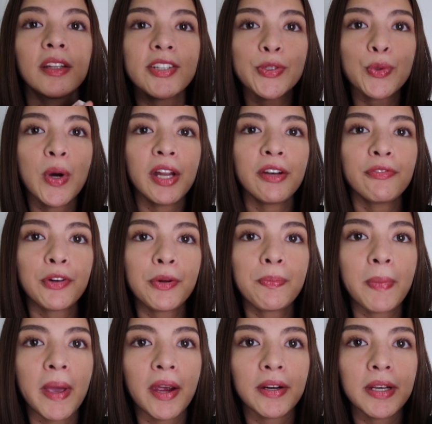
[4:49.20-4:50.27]
This one
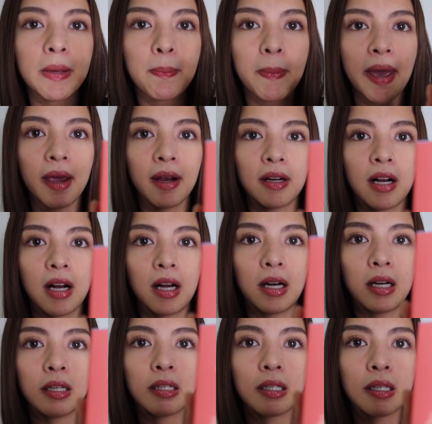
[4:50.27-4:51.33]
from Peri
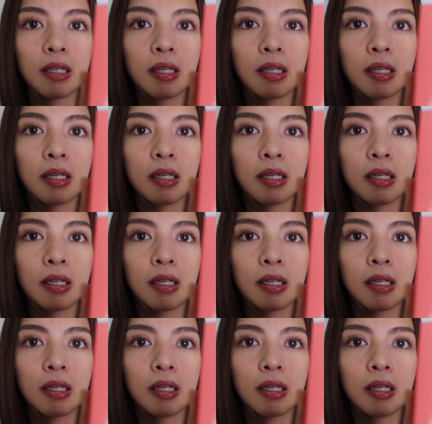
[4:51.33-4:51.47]
Pera.